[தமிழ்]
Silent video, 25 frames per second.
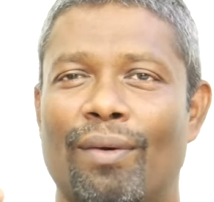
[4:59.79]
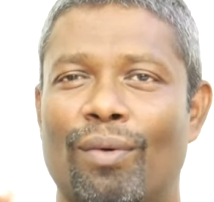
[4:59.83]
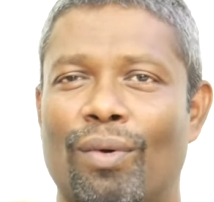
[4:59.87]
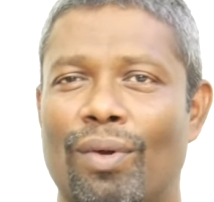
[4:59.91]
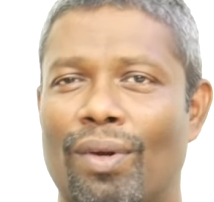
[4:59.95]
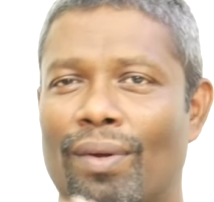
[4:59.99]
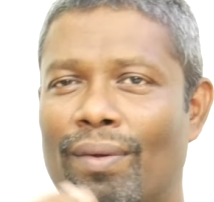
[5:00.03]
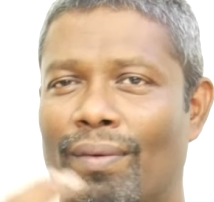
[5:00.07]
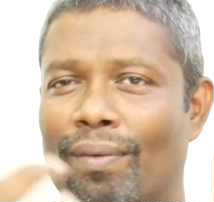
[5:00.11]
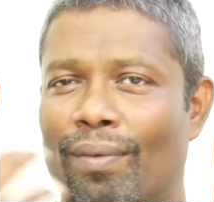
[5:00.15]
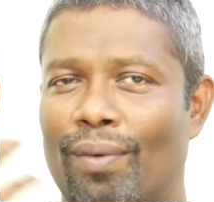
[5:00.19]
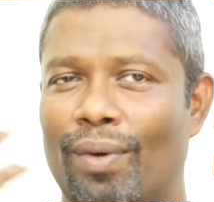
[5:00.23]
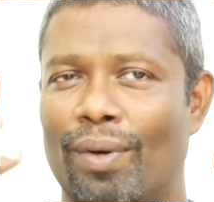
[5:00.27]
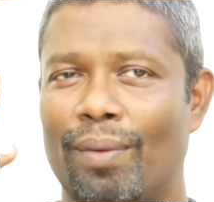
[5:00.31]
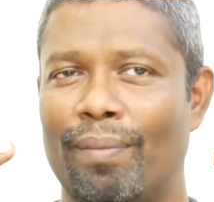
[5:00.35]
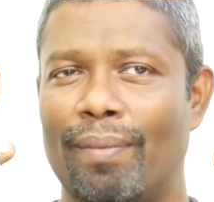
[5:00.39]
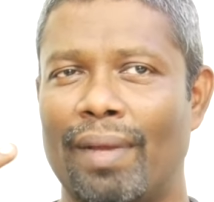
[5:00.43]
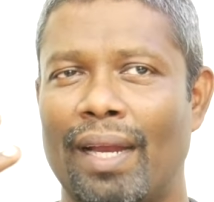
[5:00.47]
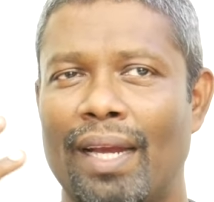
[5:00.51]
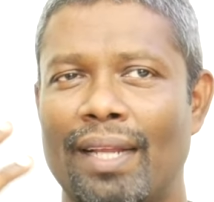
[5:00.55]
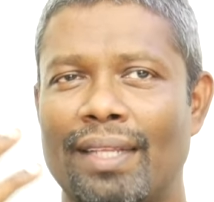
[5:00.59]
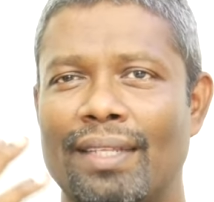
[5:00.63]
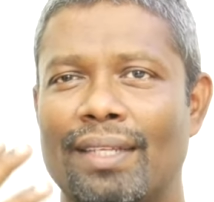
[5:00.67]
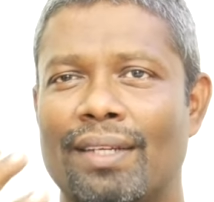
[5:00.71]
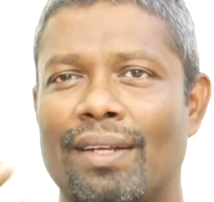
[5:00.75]
ஒரு ஒரு
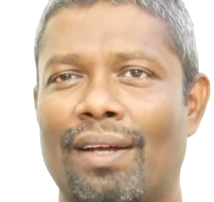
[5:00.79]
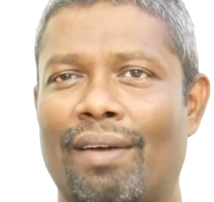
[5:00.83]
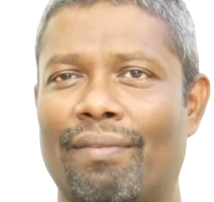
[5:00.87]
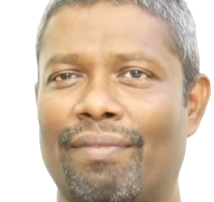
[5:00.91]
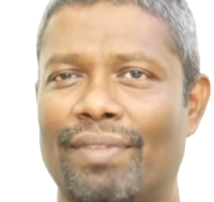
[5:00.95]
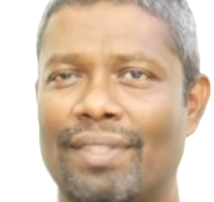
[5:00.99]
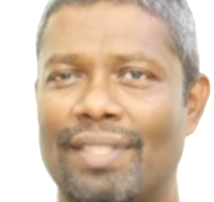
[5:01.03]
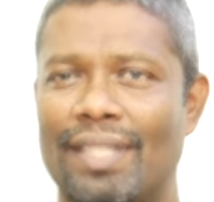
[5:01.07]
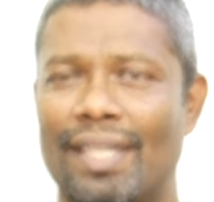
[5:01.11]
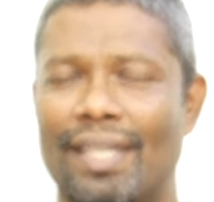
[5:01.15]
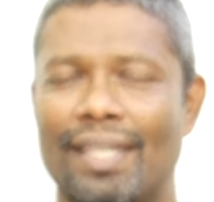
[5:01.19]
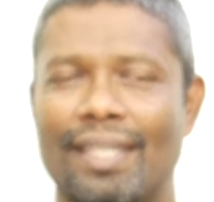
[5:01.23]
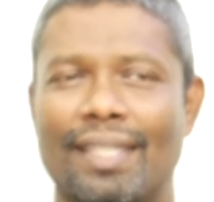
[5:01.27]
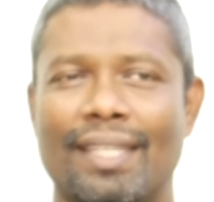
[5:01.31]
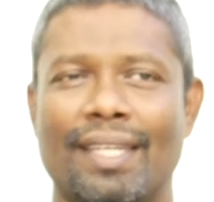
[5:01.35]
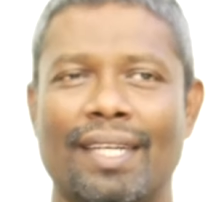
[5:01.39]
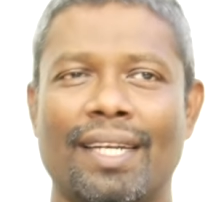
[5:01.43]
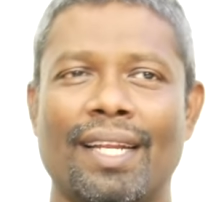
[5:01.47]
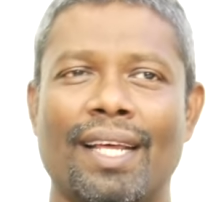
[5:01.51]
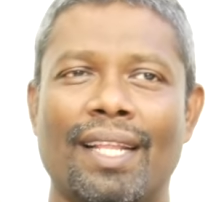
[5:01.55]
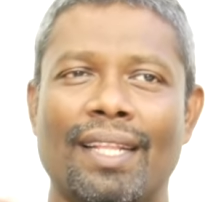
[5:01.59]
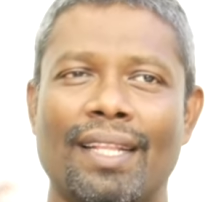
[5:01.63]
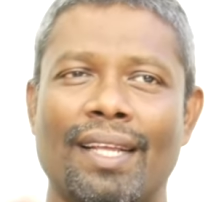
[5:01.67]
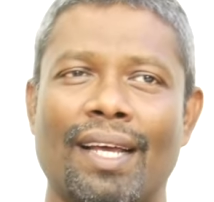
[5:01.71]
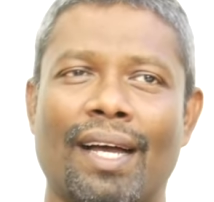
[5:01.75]
மேனேஜர் ஆஃபீஸ்னு
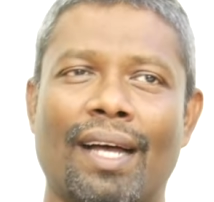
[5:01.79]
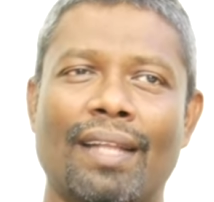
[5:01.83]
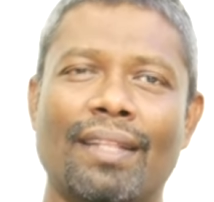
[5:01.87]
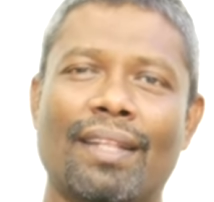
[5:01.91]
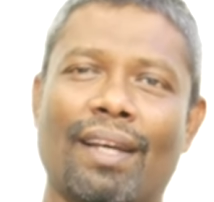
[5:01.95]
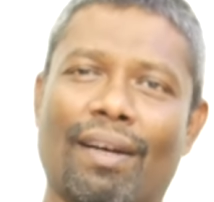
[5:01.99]
எடுத்துட்டிங்கன்னா அந்த அந்த